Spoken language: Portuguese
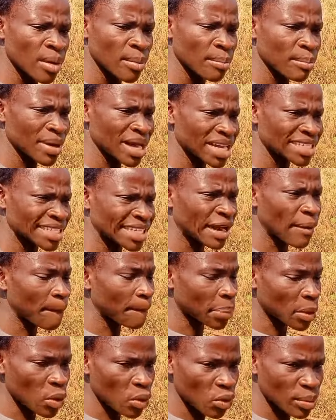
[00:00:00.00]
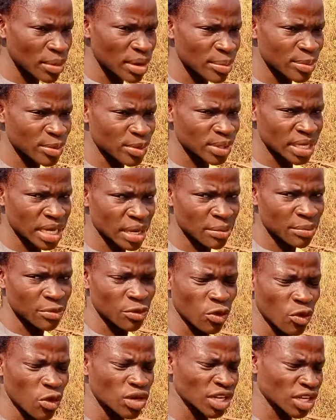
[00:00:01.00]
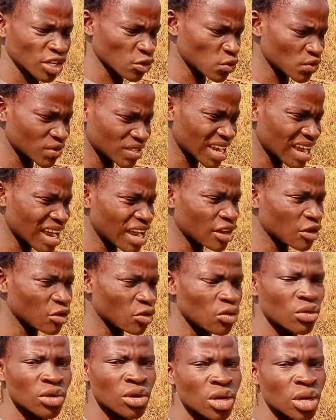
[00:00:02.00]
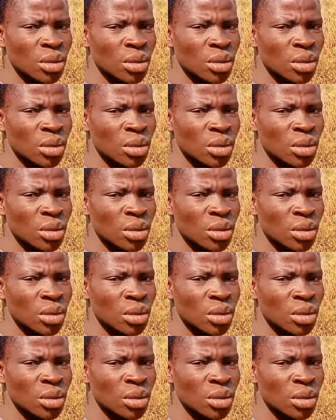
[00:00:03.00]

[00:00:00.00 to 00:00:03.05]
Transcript: Mas era pouco mesmo, era por conta de um saco.